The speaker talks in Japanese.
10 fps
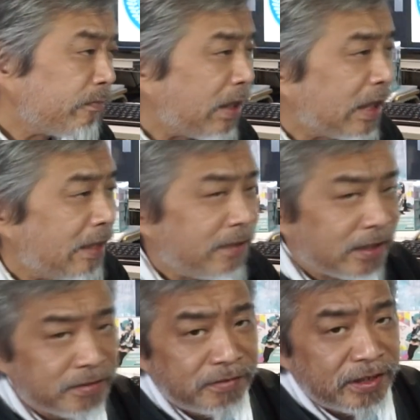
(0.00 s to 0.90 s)
まあ
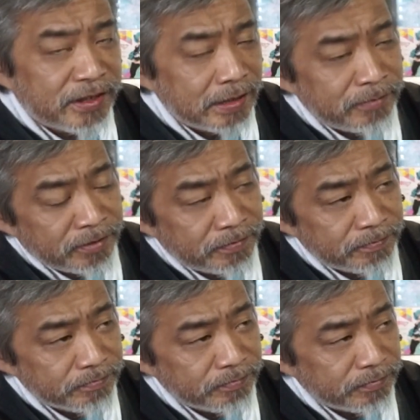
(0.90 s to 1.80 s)
ガミラスにしても
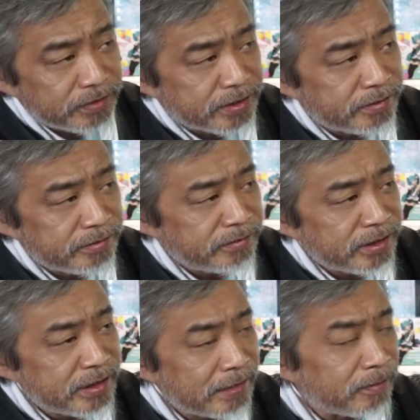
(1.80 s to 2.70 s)
地球
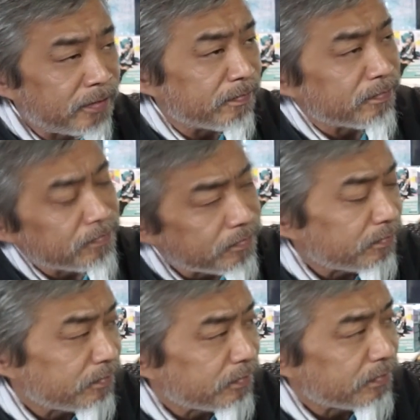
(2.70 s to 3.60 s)
にしても
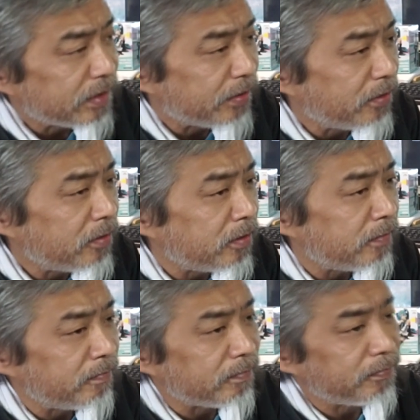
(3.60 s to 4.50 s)
両
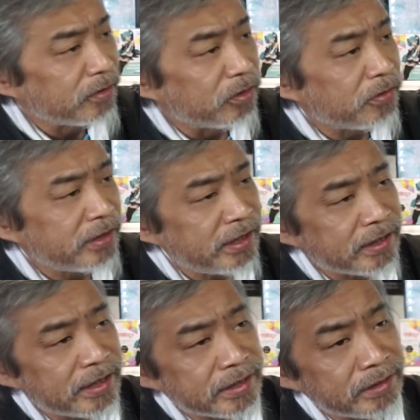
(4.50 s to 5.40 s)
方大きい
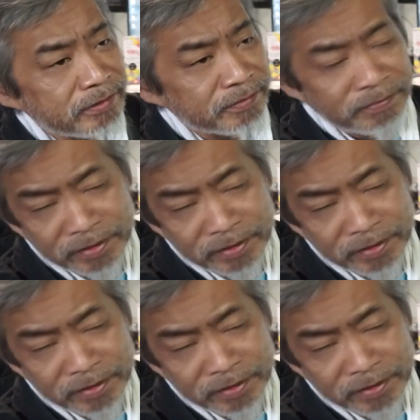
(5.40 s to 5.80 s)
対戦を